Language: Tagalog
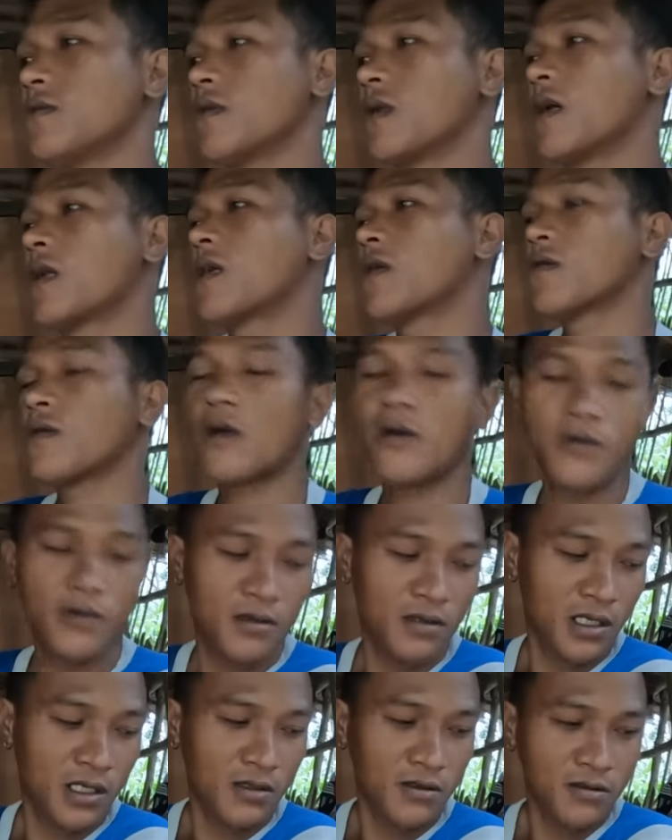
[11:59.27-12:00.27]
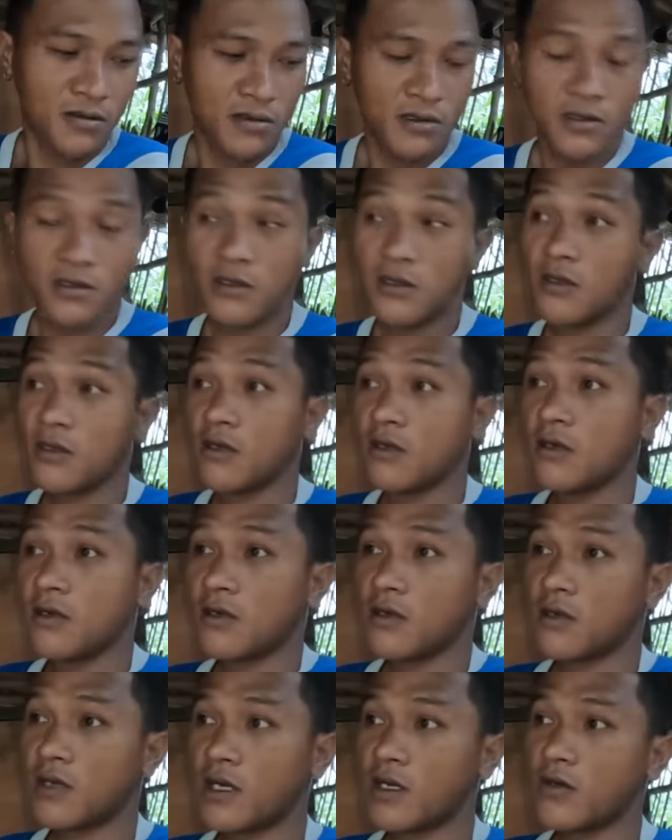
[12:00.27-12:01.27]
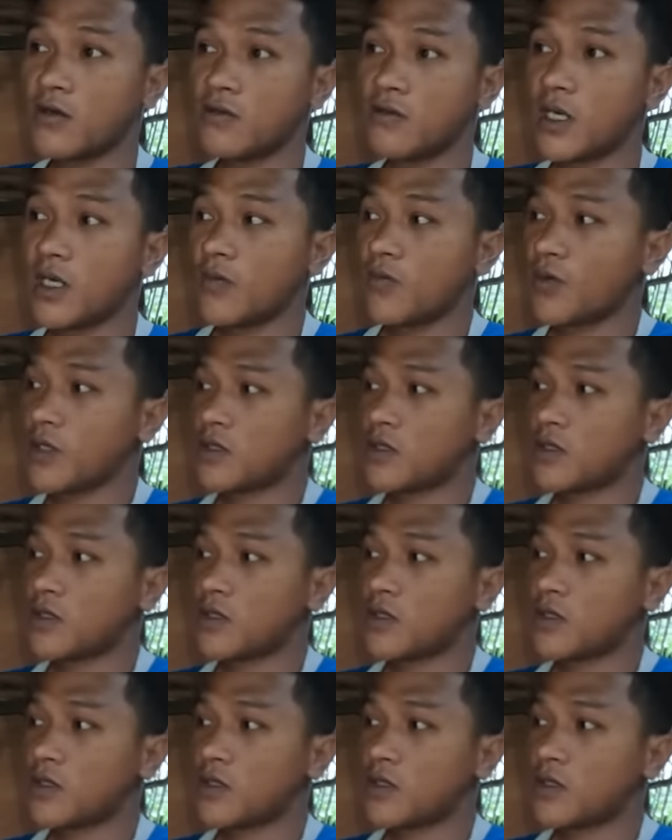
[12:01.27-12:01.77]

eh, wala na ako kaming ano. Ngayon, may